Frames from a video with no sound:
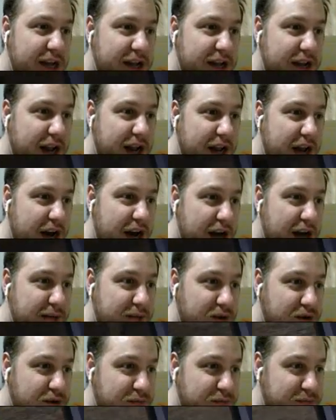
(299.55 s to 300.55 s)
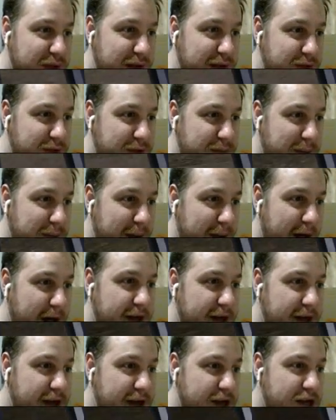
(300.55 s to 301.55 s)
Nereye kayboldun bilmiyorum ama
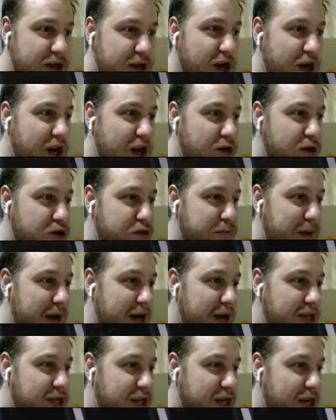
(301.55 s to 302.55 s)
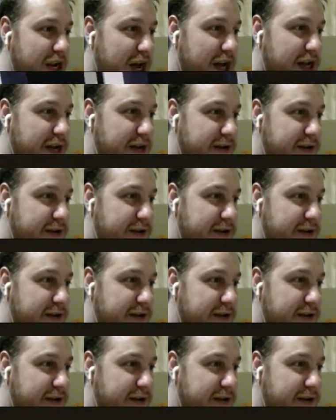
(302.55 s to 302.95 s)
göle uçmaya hazırlan.